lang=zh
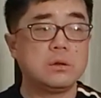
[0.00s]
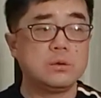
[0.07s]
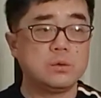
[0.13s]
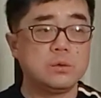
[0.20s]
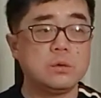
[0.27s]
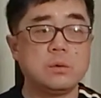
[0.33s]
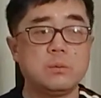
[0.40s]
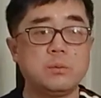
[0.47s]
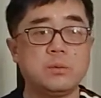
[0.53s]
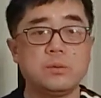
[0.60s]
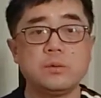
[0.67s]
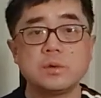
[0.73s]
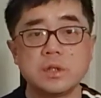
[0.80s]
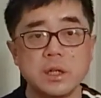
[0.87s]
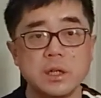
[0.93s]
如果
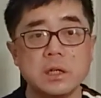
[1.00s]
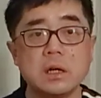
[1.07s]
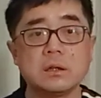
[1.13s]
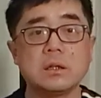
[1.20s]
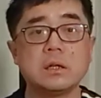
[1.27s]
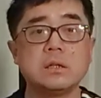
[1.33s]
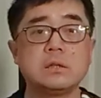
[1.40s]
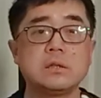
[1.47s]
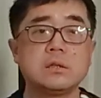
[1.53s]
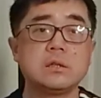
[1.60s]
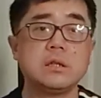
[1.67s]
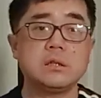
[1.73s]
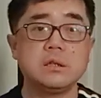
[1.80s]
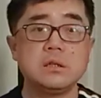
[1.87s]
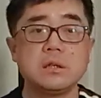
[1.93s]
不这样，它直
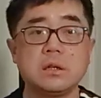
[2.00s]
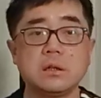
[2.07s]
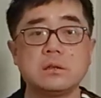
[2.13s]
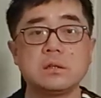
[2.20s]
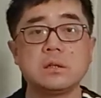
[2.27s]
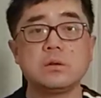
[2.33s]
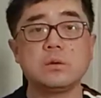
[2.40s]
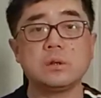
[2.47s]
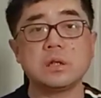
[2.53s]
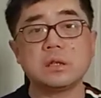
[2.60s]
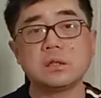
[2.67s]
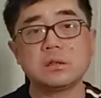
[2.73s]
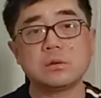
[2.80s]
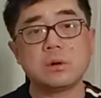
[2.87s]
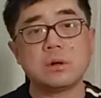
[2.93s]
接影响到这些国家
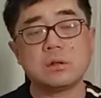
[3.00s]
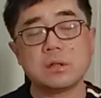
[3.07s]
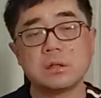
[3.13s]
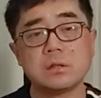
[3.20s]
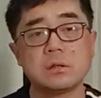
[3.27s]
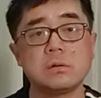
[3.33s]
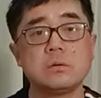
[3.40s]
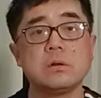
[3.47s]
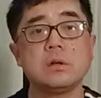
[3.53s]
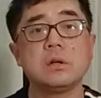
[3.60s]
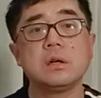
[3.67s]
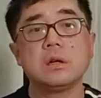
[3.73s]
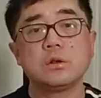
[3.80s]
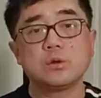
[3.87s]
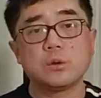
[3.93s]
自从二战之后
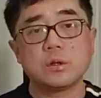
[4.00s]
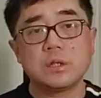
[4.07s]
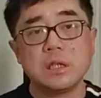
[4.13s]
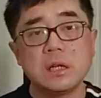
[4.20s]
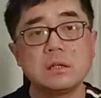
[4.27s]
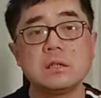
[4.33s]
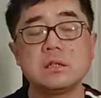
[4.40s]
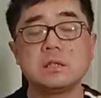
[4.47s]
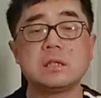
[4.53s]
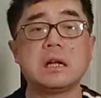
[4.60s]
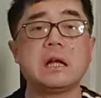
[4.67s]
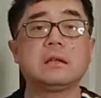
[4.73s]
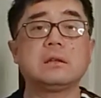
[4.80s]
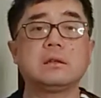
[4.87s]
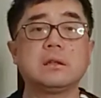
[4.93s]
所建立起
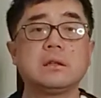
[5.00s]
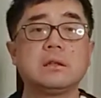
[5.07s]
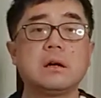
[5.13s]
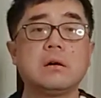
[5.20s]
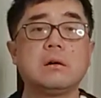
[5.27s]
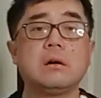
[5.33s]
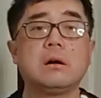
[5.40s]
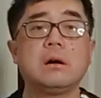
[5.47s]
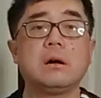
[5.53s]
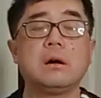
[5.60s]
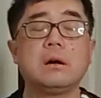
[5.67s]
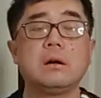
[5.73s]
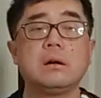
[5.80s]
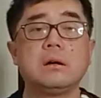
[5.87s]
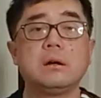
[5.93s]
来的那一套
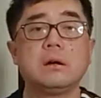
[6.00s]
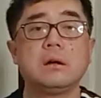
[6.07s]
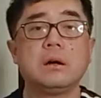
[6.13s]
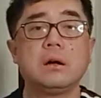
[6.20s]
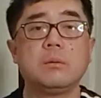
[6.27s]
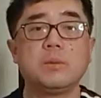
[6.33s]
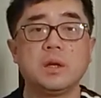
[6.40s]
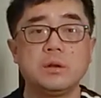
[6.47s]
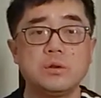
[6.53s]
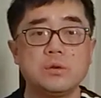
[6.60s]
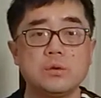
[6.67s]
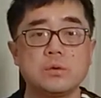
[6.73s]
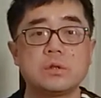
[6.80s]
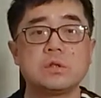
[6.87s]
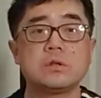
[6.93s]
啊，啊民
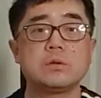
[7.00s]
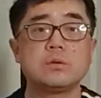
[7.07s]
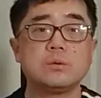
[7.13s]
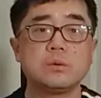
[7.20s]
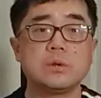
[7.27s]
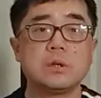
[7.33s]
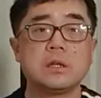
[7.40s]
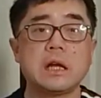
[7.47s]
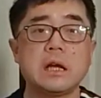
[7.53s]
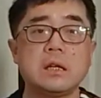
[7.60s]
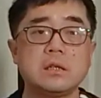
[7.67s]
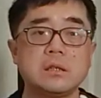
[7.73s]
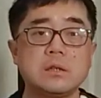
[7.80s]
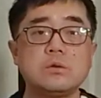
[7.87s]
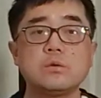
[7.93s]
主制度的赖
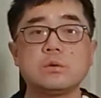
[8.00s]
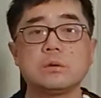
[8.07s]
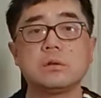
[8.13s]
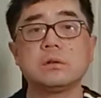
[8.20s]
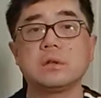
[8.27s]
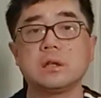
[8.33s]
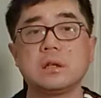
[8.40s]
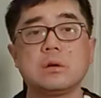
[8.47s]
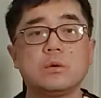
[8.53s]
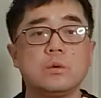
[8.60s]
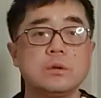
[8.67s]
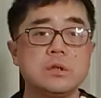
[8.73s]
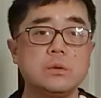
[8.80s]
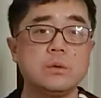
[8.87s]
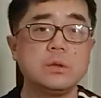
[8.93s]
以生存的那套
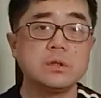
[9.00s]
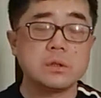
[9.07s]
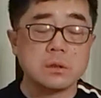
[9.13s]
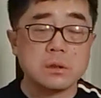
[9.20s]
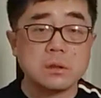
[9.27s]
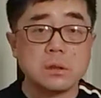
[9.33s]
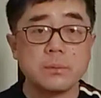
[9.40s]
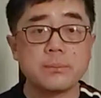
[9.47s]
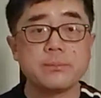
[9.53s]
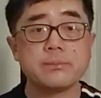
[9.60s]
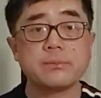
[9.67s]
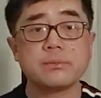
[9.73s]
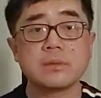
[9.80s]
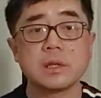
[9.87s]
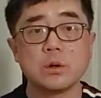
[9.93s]
国际规则、
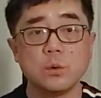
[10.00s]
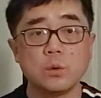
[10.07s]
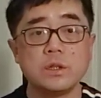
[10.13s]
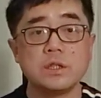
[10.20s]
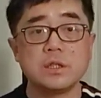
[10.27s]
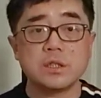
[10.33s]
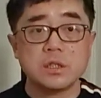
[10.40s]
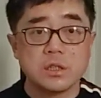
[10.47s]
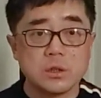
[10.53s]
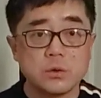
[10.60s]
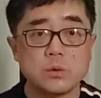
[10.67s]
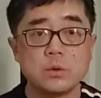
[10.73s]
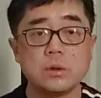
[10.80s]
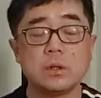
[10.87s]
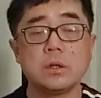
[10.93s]
国际秩
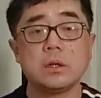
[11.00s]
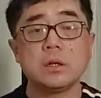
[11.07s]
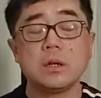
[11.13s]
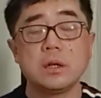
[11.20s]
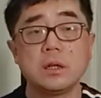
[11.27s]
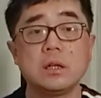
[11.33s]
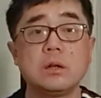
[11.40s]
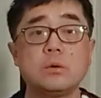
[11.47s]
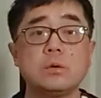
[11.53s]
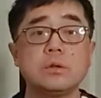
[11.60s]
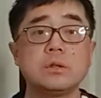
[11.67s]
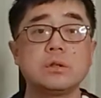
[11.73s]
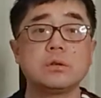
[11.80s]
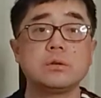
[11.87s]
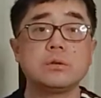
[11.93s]
序，那套国
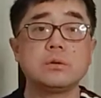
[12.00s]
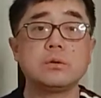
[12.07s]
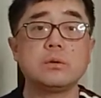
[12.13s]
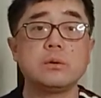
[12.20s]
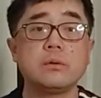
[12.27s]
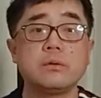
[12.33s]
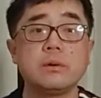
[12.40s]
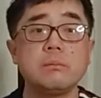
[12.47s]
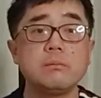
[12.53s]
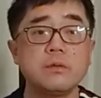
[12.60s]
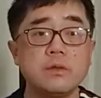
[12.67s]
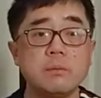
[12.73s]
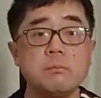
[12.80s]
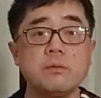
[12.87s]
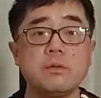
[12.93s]
际秩序就会分
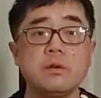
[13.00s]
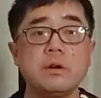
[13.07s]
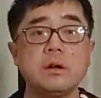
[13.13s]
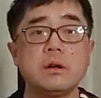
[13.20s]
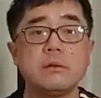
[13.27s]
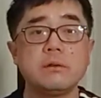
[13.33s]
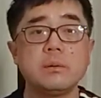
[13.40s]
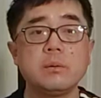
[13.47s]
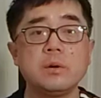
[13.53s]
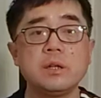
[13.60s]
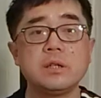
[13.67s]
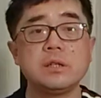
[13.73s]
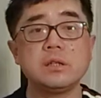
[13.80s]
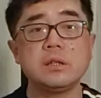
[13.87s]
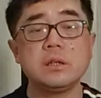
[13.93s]
分分崩
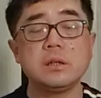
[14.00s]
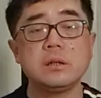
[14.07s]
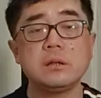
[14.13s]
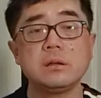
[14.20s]
离析。